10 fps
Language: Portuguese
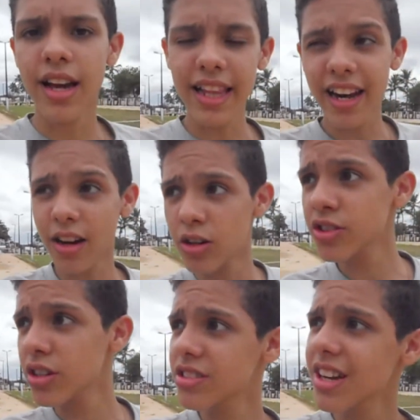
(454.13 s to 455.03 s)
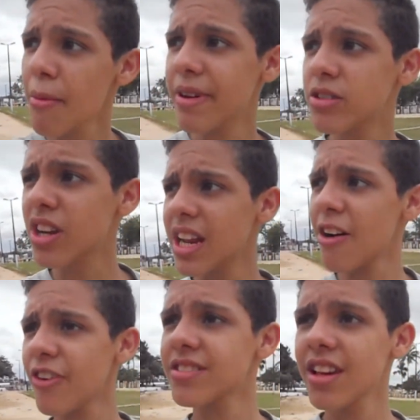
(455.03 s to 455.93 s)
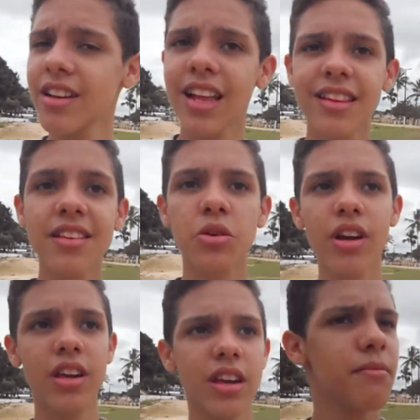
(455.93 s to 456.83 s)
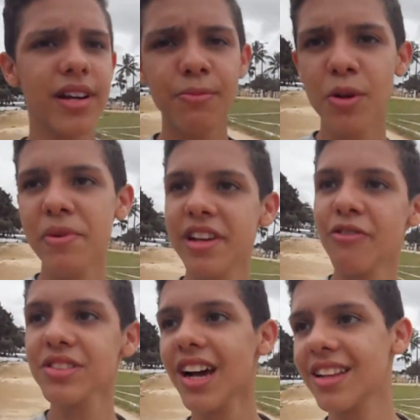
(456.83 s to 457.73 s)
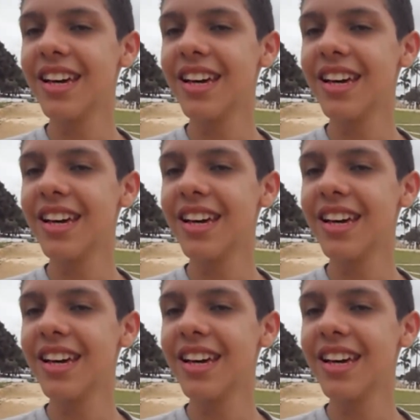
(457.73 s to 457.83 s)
Galera, eu, antigamente eu queria fazer natação aqui, mas depois eu perdi a vontade.